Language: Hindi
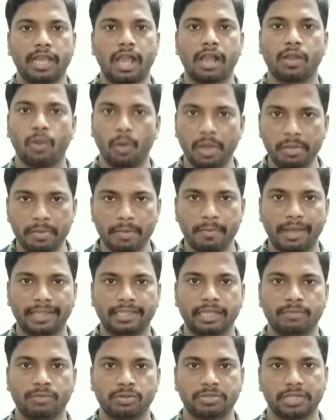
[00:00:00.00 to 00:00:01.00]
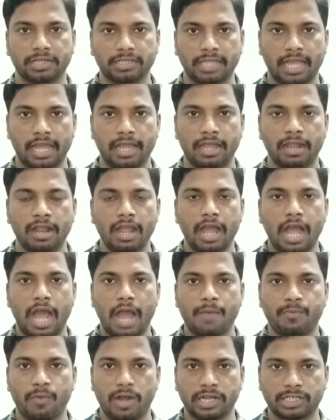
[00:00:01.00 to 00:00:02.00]
का कोई भी माध्यम हो सकता है
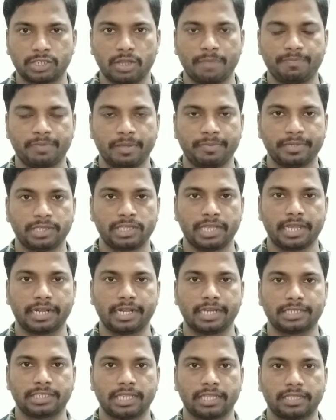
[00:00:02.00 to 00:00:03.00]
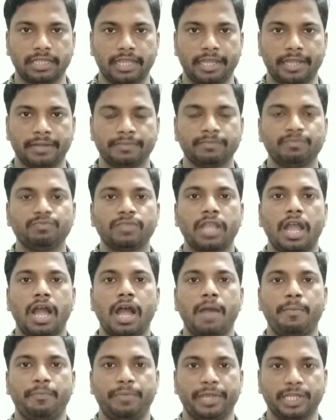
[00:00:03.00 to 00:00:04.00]
आप व्हाट्सएप पे भी शेयर कर सकते हैं
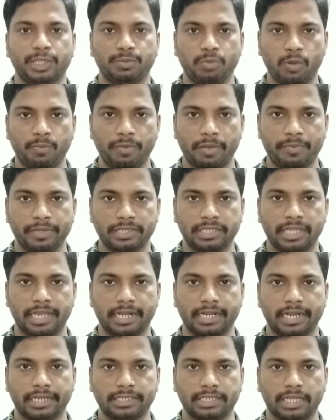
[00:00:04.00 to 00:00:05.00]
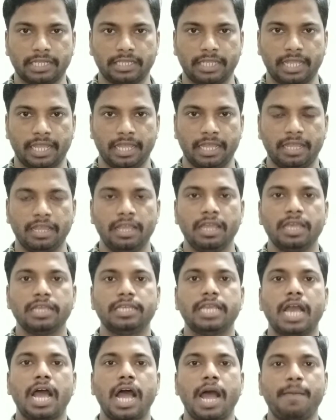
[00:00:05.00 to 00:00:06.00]
आप फेसबुक पर भी शेयर कर सकते हैं
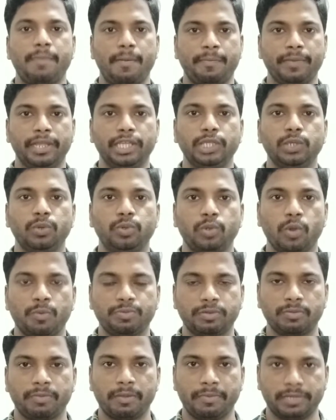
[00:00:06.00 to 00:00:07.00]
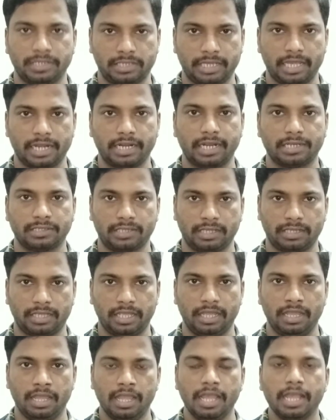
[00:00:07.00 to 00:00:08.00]
या आप अपने यूट्यूब्स पे भी शेयर कर
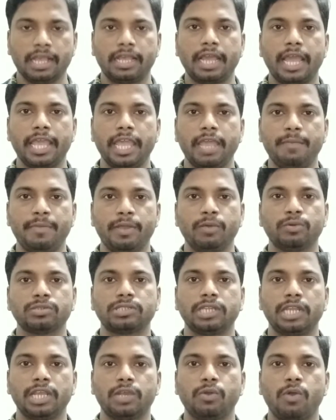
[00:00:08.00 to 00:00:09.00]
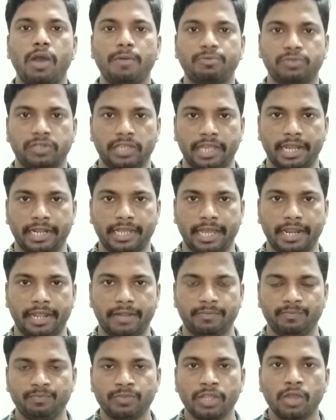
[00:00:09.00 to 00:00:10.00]
सकते हैं कहीं भी उस लिंक को आप शेयर
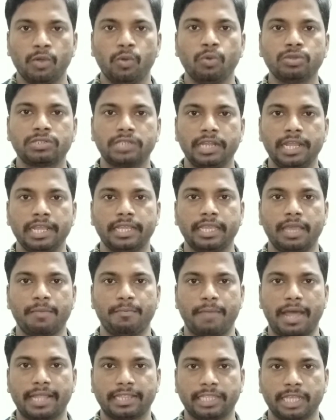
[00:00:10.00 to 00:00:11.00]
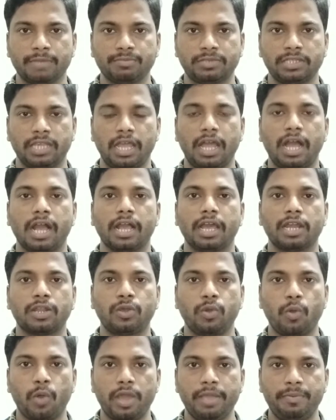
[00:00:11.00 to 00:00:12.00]
करें उस लिंक के माध्यम से अगर
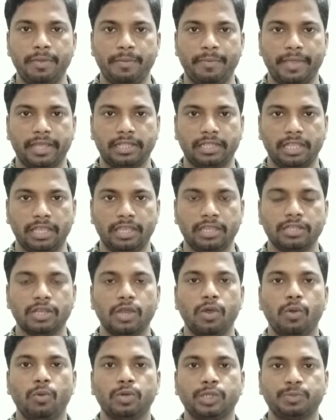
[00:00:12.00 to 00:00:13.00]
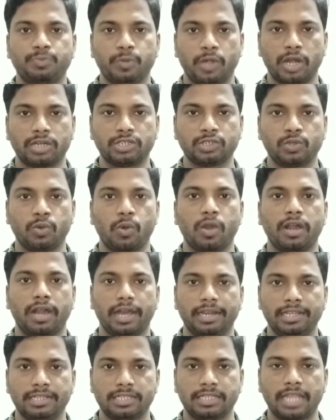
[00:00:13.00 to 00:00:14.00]
कोई भी व्यक्ति उस प्रोडक्ट को
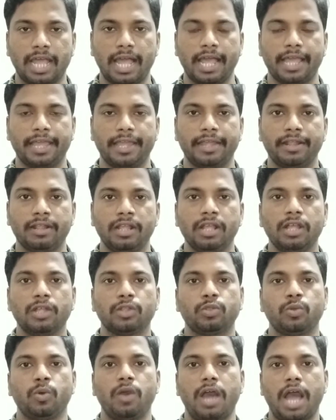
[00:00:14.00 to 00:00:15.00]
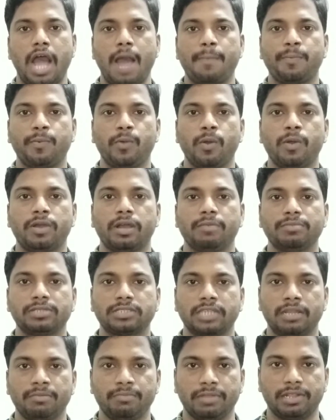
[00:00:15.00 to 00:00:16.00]
खरीदता है तो आपको
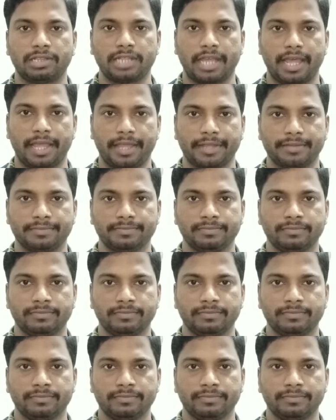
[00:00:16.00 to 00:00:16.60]
कमीशन मिलता है